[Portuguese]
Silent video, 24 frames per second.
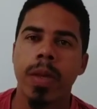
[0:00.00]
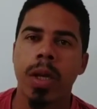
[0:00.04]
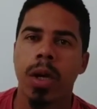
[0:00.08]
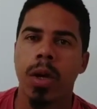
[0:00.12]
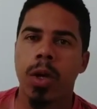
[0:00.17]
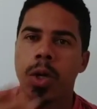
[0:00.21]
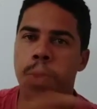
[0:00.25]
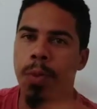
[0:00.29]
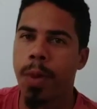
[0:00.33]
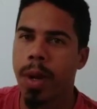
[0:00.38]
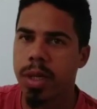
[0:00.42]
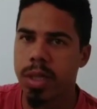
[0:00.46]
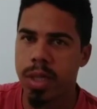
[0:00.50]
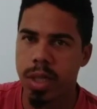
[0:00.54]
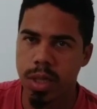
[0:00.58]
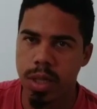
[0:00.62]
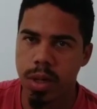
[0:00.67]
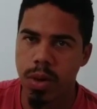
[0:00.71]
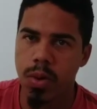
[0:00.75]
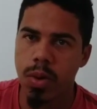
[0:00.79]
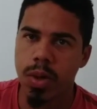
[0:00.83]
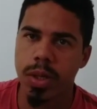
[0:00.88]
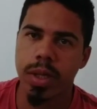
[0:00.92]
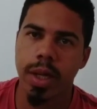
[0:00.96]
Eu espero que vocês
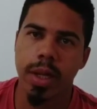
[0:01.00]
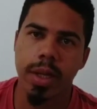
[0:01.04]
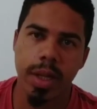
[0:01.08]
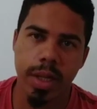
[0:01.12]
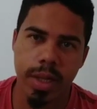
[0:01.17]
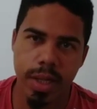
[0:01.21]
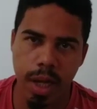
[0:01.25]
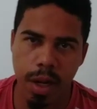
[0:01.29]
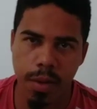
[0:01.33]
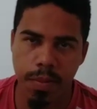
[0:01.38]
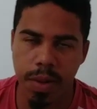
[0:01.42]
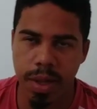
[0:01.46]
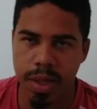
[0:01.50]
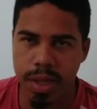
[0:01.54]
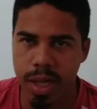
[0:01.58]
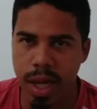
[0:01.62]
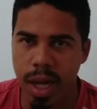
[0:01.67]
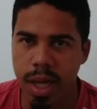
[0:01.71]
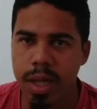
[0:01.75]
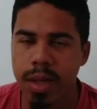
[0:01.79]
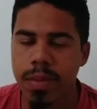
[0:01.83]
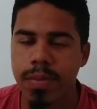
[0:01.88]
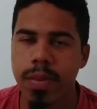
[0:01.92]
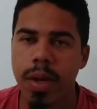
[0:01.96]
tenham gostado da série
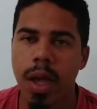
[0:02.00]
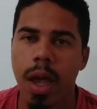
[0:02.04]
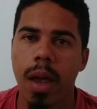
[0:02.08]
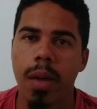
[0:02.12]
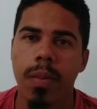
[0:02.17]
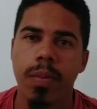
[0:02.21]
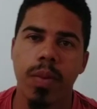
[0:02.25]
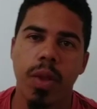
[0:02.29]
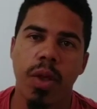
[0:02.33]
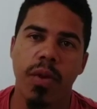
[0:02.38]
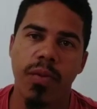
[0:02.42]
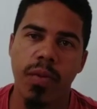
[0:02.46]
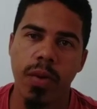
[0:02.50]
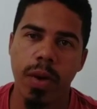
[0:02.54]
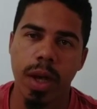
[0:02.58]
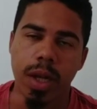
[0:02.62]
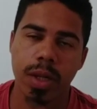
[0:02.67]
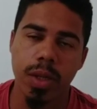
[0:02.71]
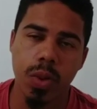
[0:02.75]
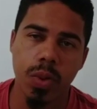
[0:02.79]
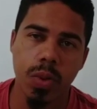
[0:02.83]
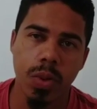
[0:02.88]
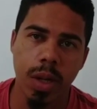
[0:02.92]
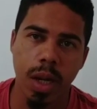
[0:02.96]
passada, né? Que foi
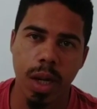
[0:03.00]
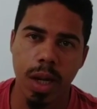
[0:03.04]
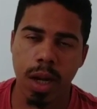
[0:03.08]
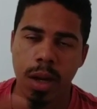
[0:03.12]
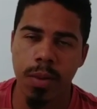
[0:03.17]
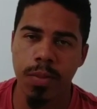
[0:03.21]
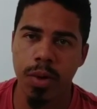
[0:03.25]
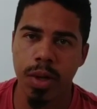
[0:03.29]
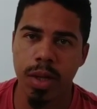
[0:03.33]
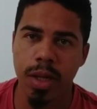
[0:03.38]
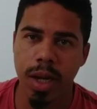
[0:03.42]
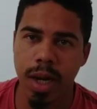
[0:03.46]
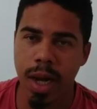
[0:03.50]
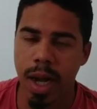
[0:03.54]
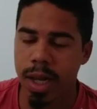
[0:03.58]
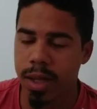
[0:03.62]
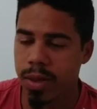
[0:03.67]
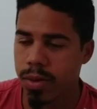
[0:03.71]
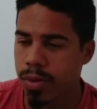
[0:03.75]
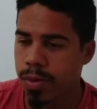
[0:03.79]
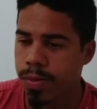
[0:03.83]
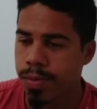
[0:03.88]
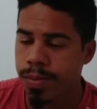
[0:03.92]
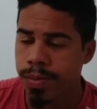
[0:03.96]
açúcar,
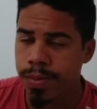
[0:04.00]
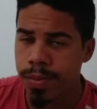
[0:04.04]
carboidrato,